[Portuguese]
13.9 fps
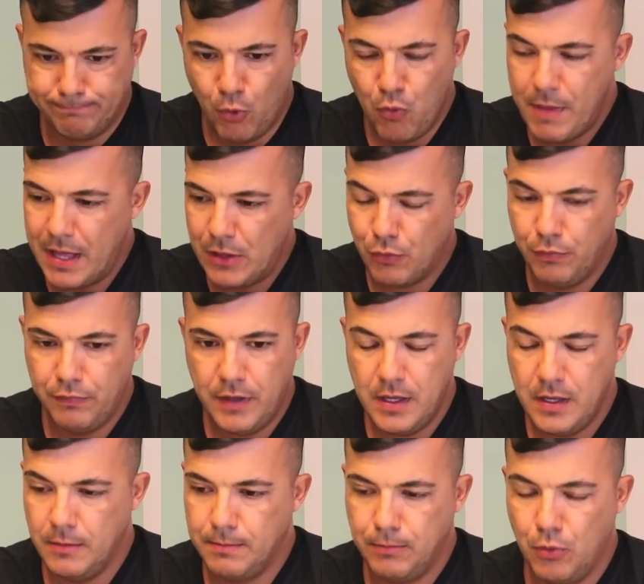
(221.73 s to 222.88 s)
pô, o médico
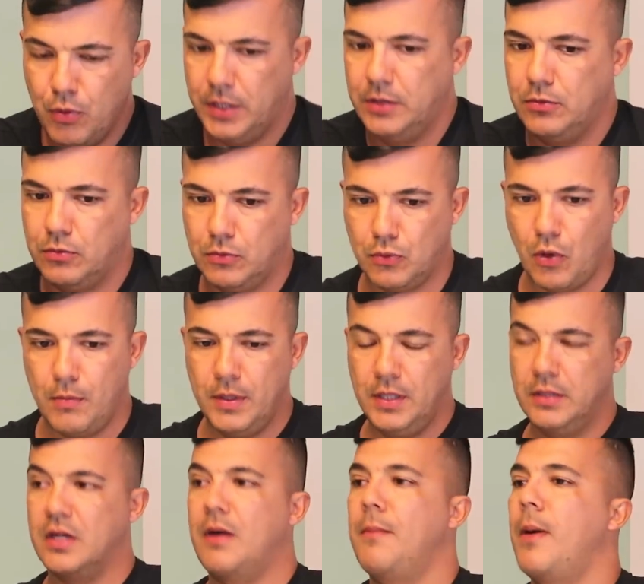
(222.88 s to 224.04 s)
veio, pô, toma
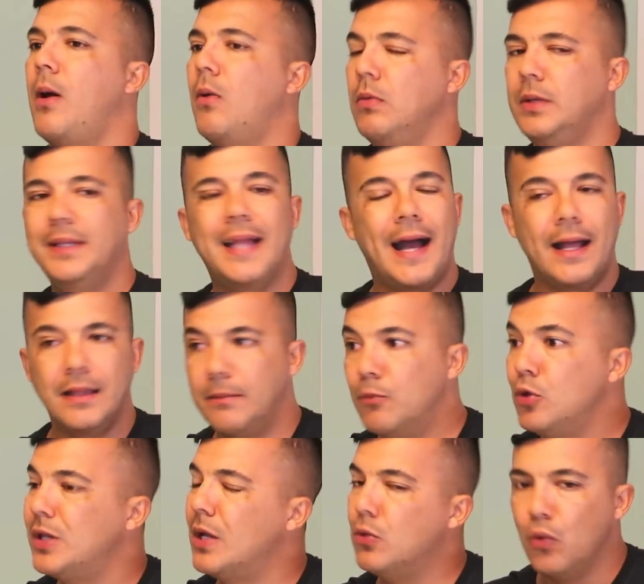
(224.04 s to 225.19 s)
litramal e nada,
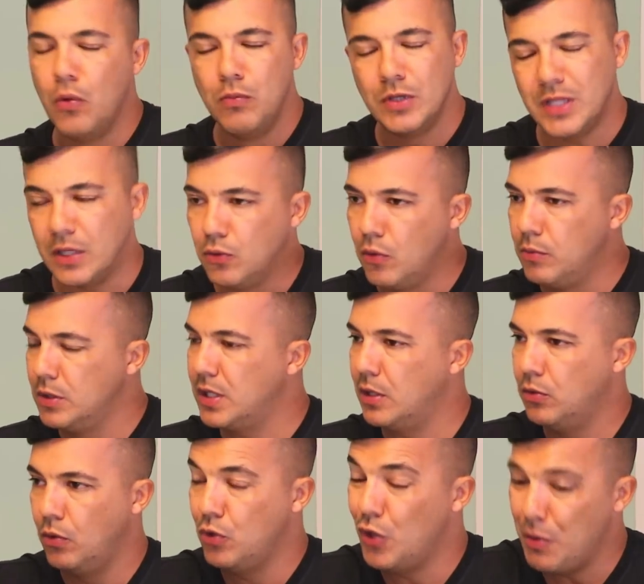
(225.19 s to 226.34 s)
muita dor, muita dor, muita
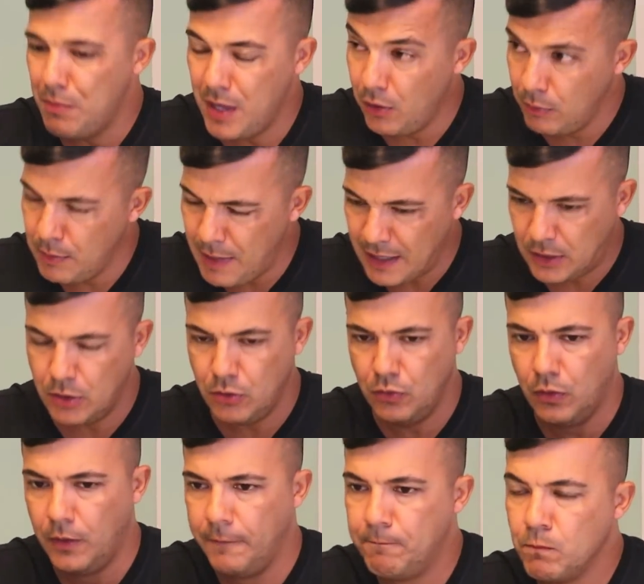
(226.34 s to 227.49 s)
dor, gemendo, me batia de
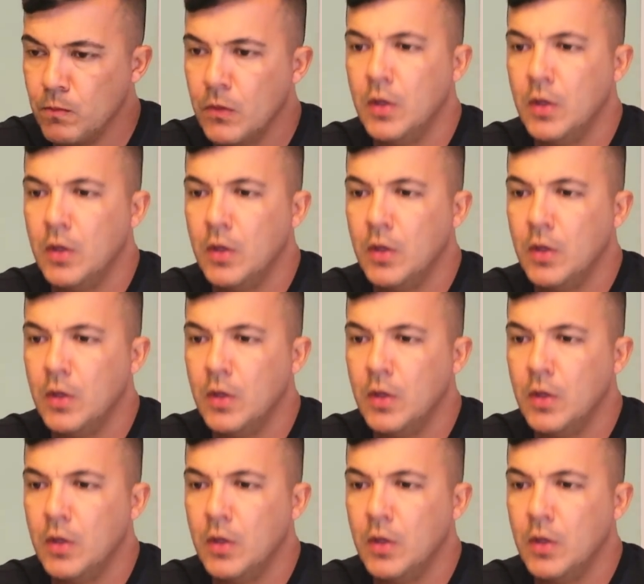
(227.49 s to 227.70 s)
dor